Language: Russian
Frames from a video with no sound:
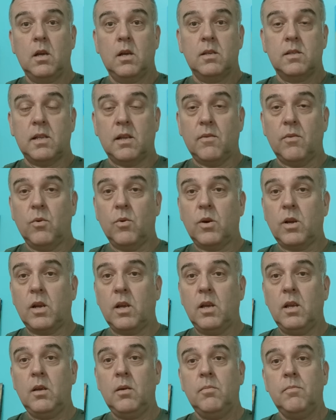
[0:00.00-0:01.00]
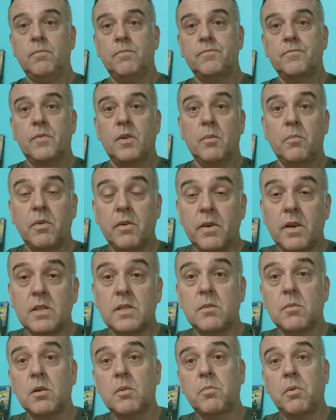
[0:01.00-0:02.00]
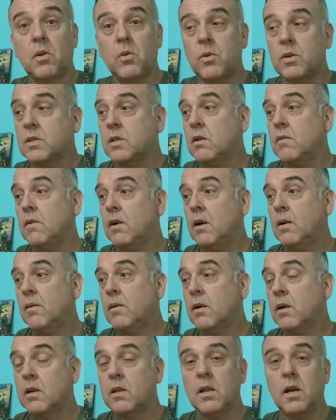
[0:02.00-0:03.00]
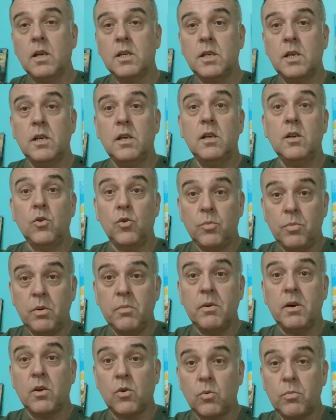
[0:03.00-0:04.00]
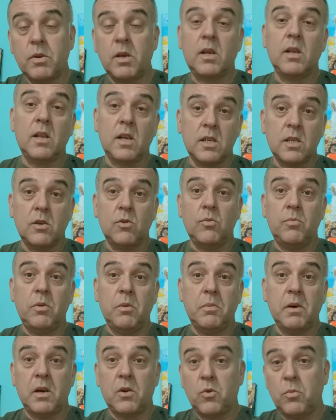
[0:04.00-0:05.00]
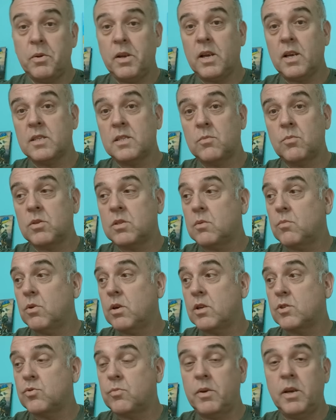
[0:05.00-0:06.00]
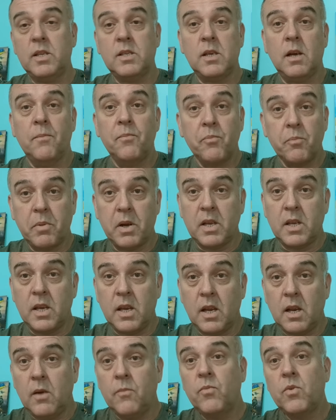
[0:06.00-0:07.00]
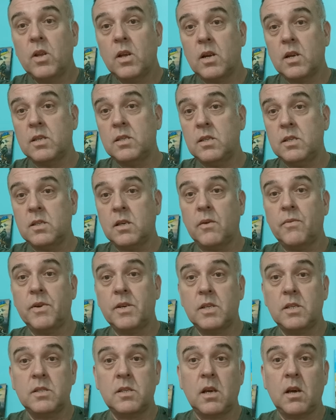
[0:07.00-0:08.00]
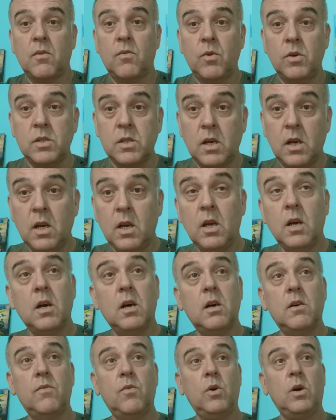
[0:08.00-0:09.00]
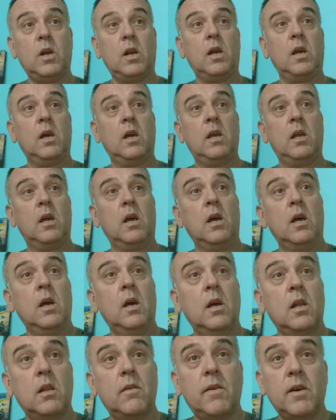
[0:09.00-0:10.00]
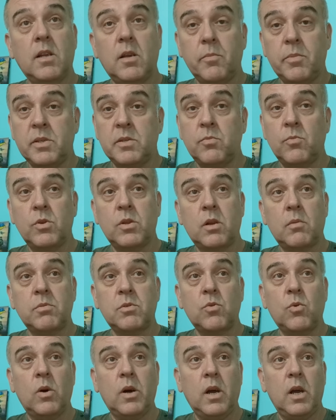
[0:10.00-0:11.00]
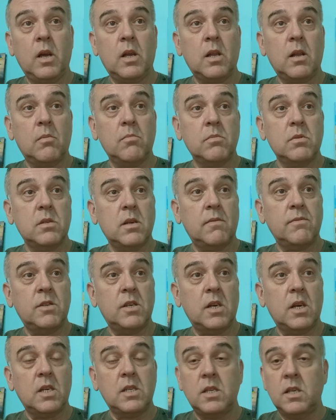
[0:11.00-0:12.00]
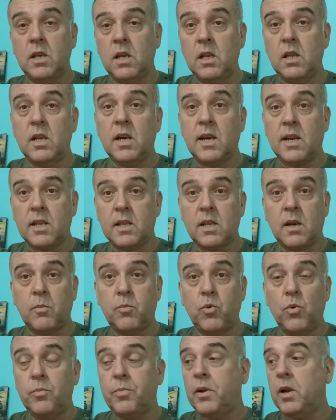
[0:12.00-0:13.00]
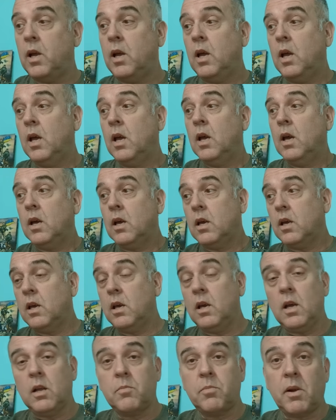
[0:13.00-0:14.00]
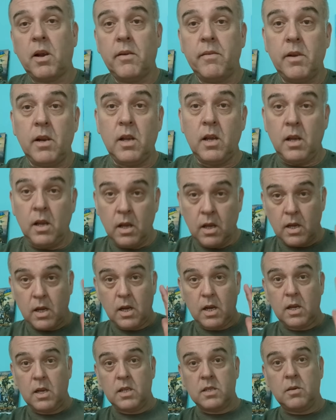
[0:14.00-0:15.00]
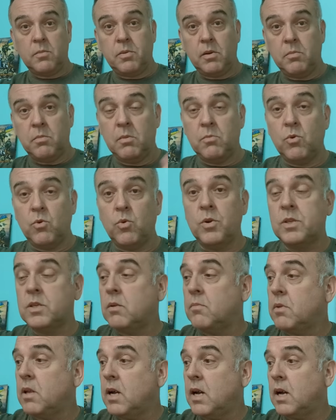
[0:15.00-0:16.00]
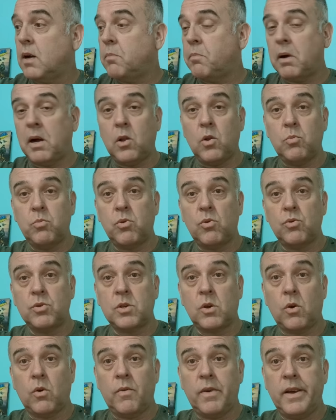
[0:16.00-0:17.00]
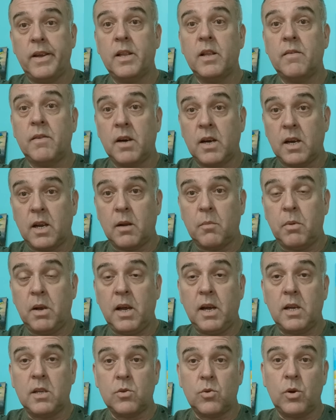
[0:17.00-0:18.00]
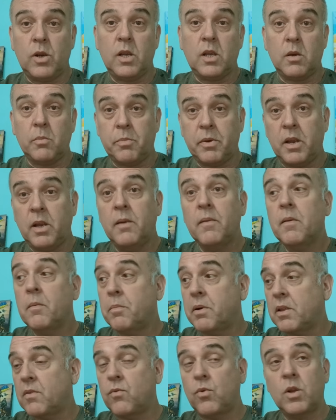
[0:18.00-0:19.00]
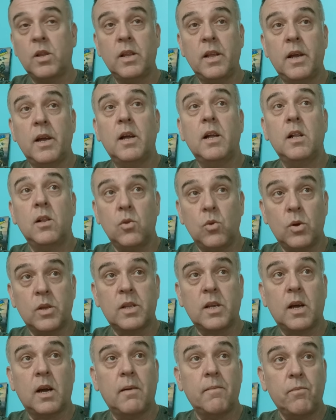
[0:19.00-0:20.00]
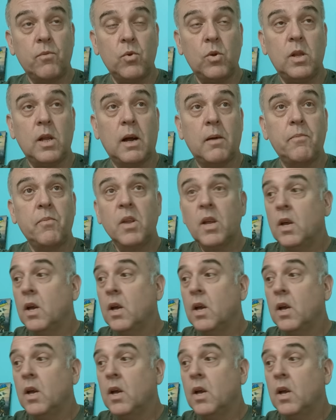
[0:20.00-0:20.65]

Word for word: Слава Украине! Привет всем от Полонского к нашей любимой рубрике. Наша любимая рубрика, само собой разумеется, потери российско-фашистских войск э, в Украине. Давайте посмотрим, сколько их там за вчерашний день накондрапупили и отправили, как говорится, прямым курсом на палубу русского военного корабля, который теперь подводная лодка. Ну да.